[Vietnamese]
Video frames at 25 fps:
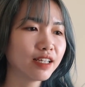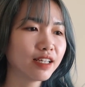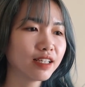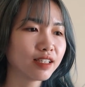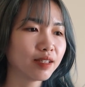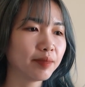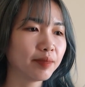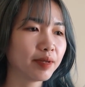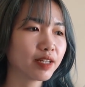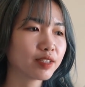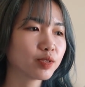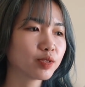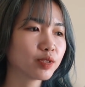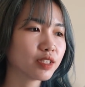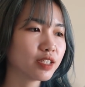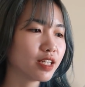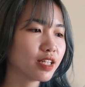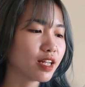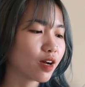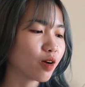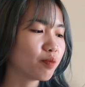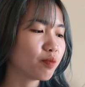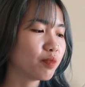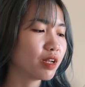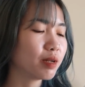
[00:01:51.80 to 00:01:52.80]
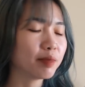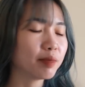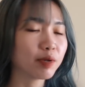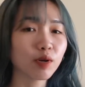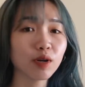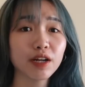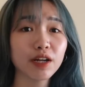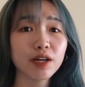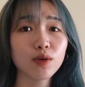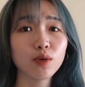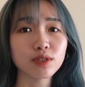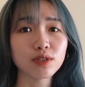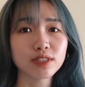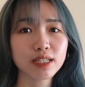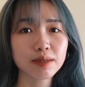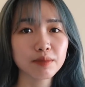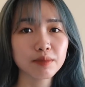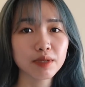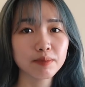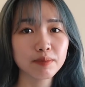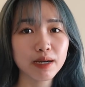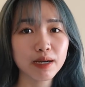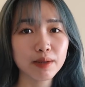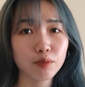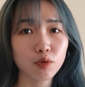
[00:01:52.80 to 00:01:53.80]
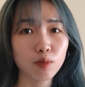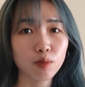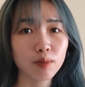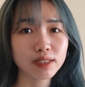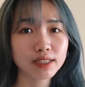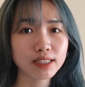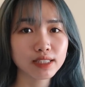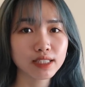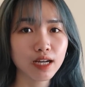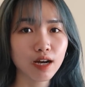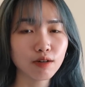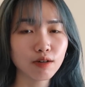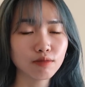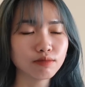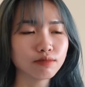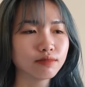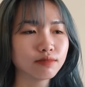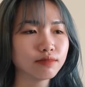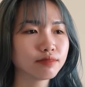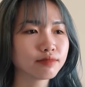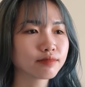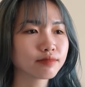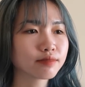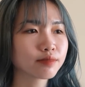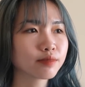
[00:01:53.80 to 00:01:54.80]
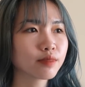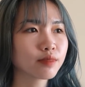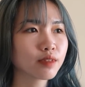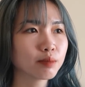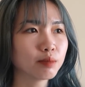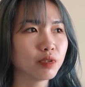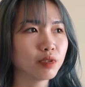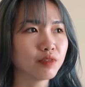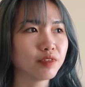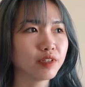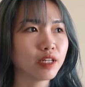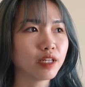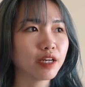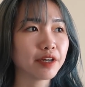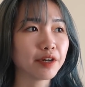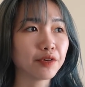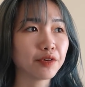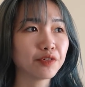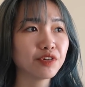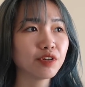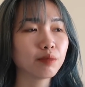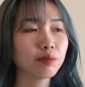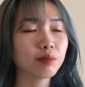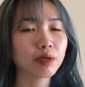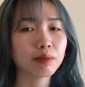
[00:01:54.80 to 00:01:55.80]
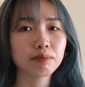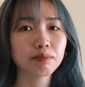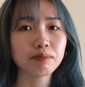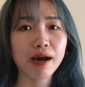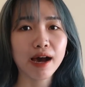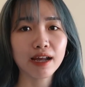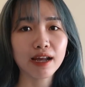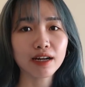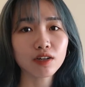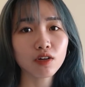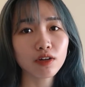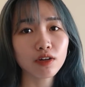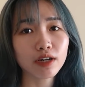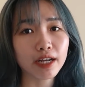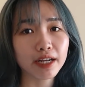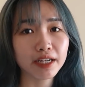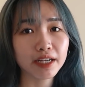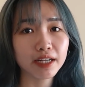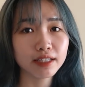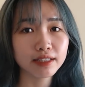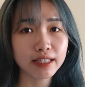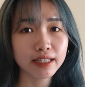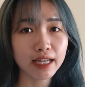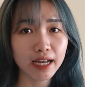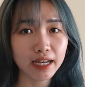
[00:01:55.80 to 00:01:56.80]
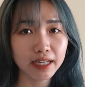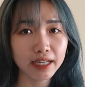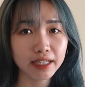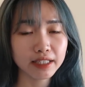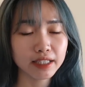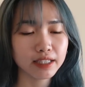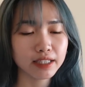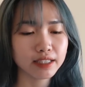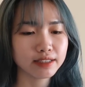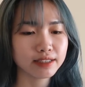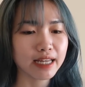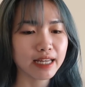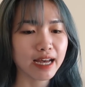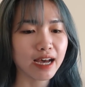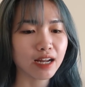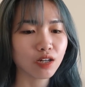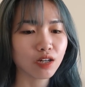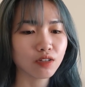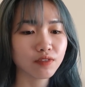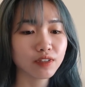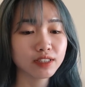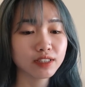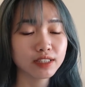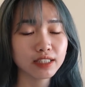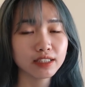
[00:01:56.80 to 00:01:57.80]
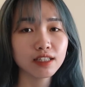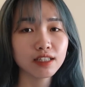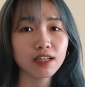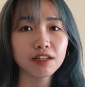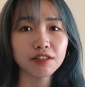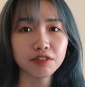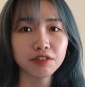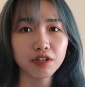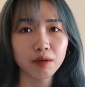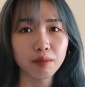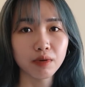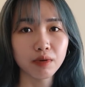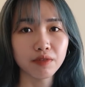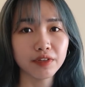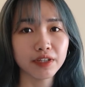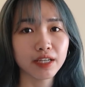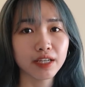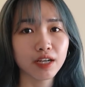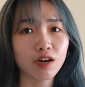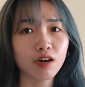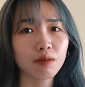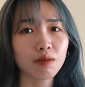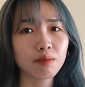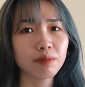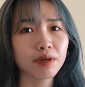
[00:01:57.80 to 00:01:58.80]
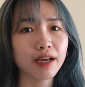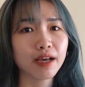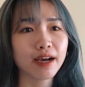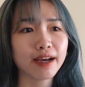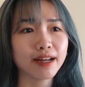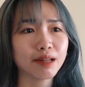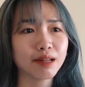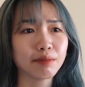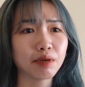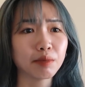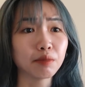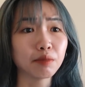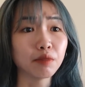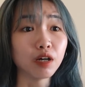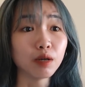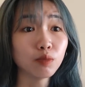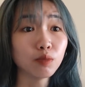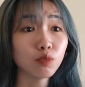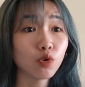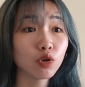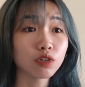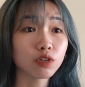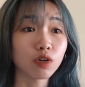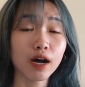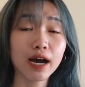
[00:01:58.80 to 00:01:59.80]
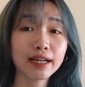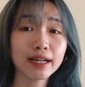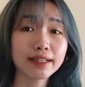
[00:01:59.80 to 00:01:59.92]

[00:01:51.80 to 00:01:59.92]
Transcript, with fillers: thì mình đang suy nghĩ là không biết là mình có nên đổi sang 13 Pro Max không bởi vì nếu như mình bán con này hiện tại thì giá nó vẫn sẽ rất là được bởi vì con 12 này mình mới mua có